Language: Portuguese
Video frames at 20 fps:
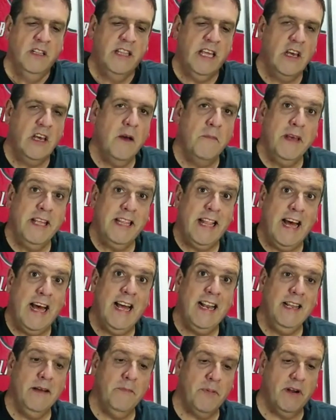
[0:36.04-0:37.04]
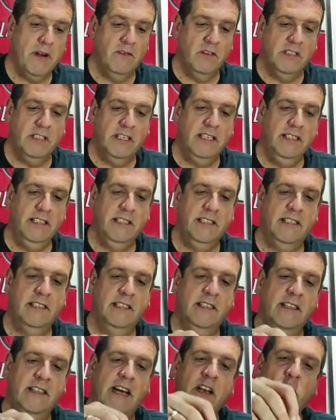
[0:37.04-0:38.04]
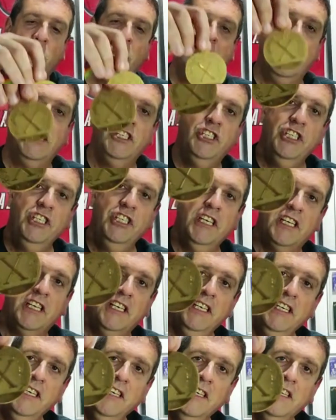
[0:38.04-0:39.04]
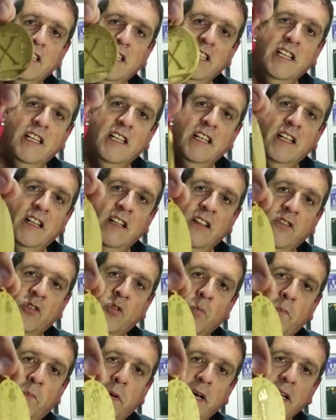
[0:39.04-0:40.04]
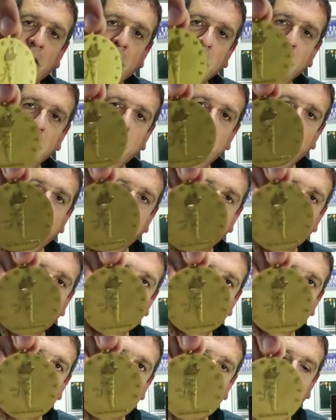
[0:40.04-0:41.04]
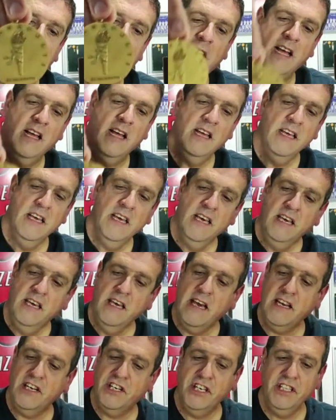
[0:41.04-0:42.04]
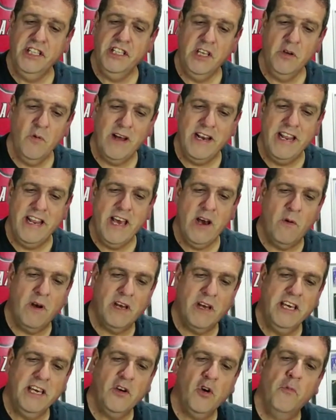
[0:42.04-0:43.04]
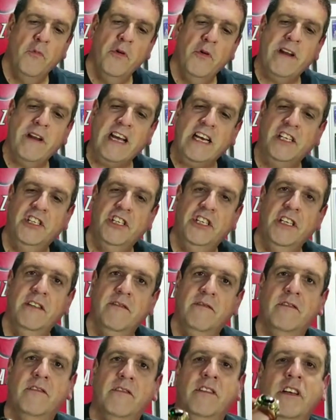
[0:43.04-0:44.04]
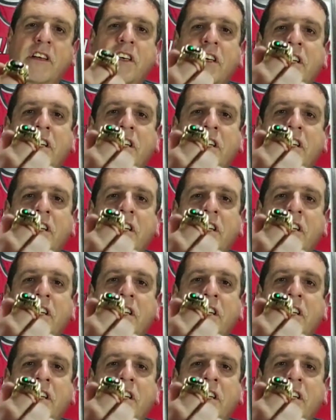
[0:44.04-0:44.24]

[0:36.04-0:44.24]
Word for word: Tem a medalha para vocês darem uma olhadinha aqui do Pan, tá? E a gente tem um anel aqui comemorativo